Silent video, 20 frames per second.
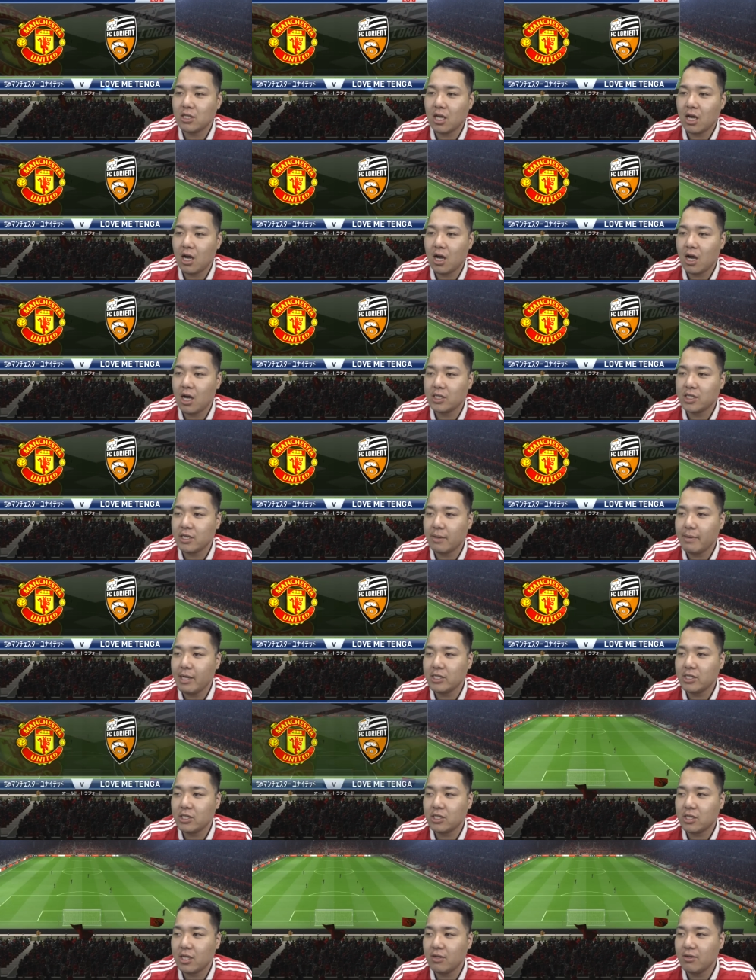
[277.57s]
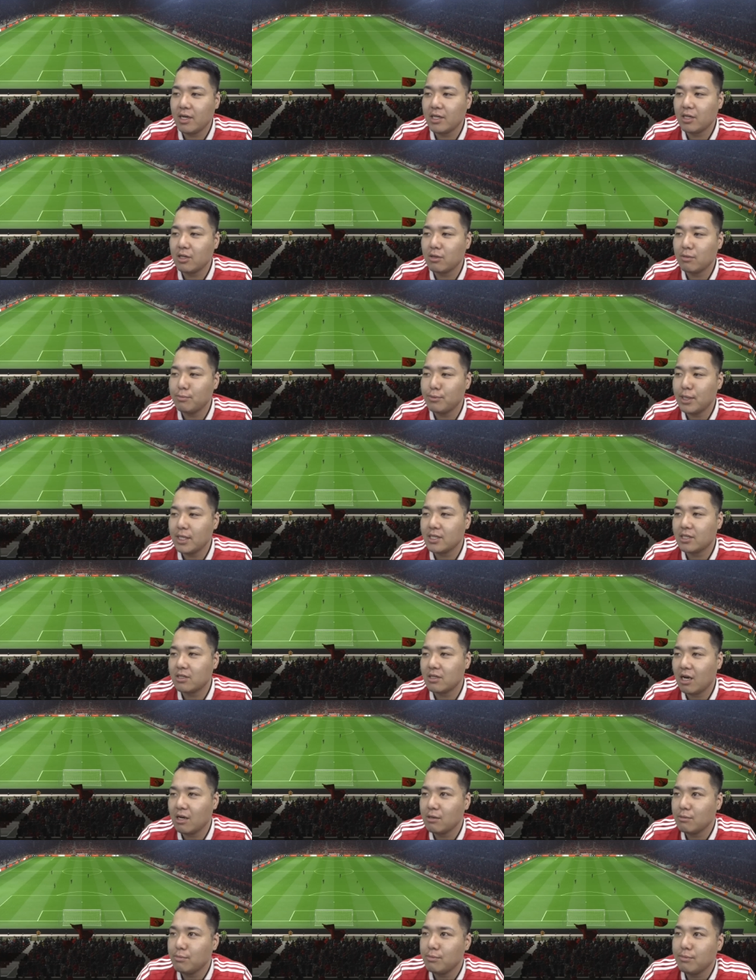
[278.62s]
さあ、チャマンチェスターユナイテッド ブイエス
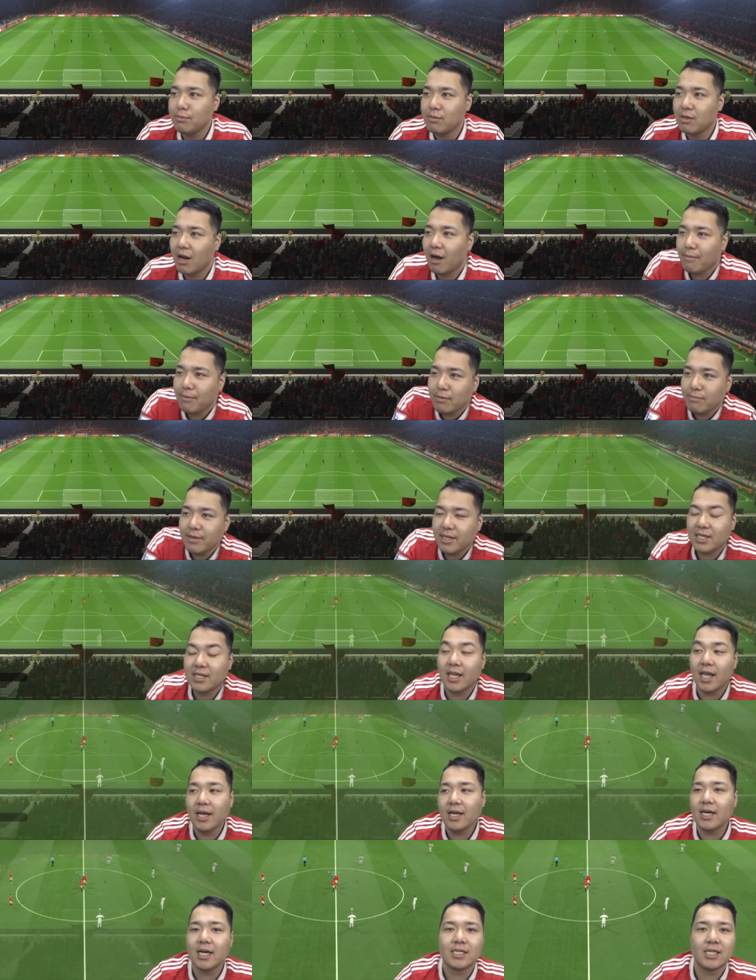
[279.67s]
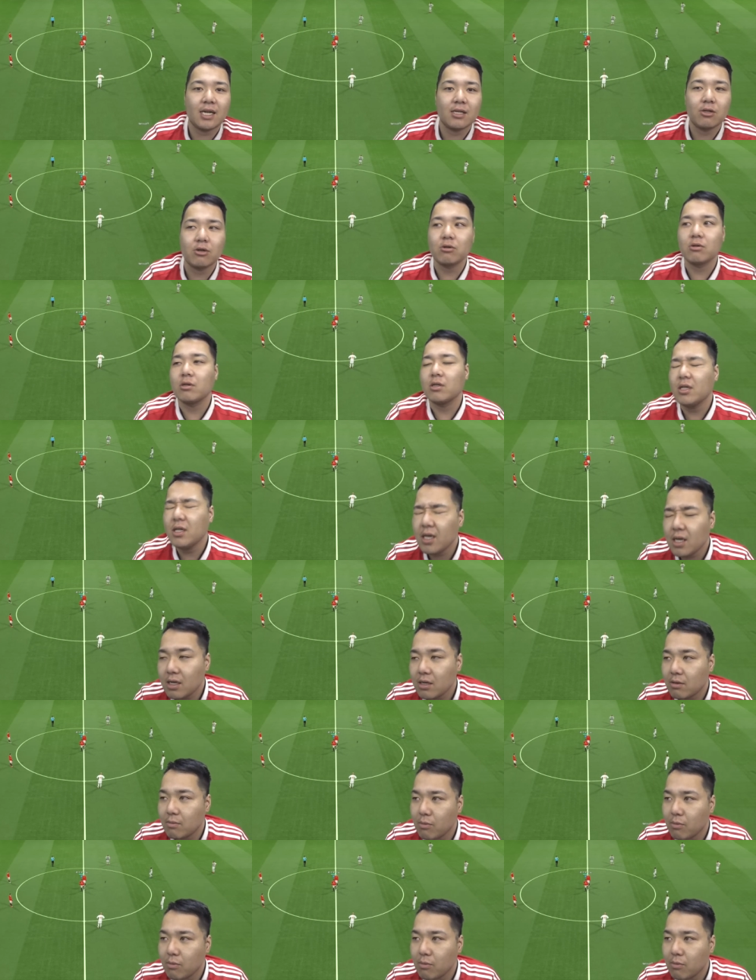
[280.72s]
ラブ、ラブミーテンガさんということでね。